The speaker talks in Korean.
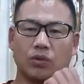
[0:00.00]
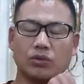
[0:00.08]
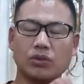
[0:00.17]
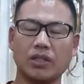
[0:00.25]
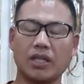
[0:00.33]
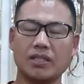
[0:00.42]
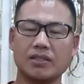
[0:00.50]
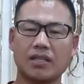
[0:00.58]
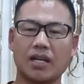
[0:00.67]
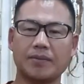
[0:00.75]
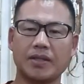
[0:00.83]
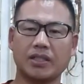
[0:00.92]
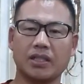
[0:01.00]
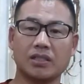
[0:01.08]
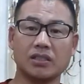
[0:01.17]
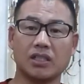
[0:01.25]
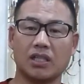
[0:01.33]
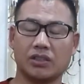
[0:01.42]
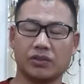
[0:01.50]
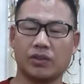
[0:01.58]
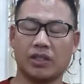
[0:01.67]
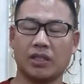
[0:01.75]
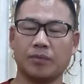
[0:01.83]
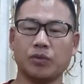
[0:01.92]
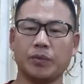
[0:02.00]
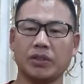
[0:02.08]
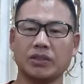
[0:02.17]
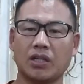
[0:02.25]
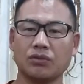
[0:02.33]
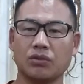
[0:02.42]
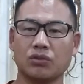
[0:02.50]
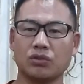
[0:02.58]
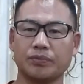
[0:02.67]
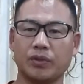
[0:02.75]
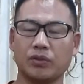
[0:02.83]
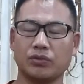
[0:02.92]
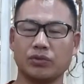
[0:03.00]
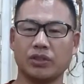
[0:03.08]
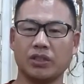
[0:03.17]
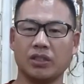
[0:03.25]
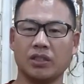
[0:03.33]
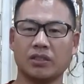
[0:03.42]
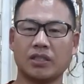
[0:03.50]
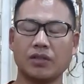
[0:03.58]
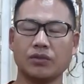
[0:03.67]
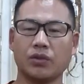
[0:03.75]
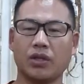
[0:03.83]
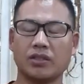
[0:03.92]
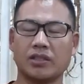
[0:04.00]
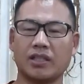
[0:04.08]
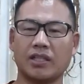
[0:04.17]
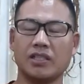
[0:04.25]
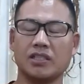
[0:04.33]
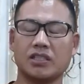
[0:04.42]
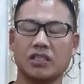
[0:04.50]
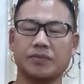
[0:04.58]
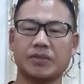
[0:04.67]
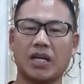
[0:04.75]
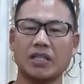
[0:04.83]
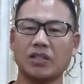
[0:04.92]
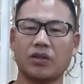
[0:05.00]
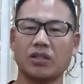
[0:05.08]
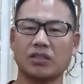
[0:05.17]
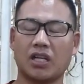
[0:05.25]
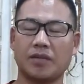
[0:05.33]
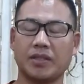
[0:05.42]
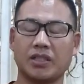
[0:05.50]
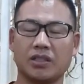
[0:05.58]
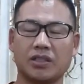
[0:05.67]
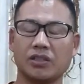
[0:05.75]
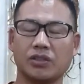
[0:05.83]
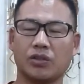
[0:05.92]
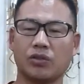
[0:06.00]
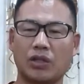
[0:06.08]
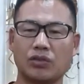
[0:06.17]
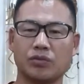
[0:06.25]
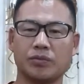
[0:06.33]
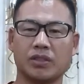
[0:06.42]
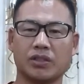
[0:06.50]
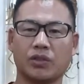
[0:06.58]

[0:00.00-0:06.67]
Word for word: 오르고 내리는 사람한테 건강과 무명장수의 축복을 주지 산 속에서 자연인처럼 산다고 하는 사람한테는 절대로안 줍니다.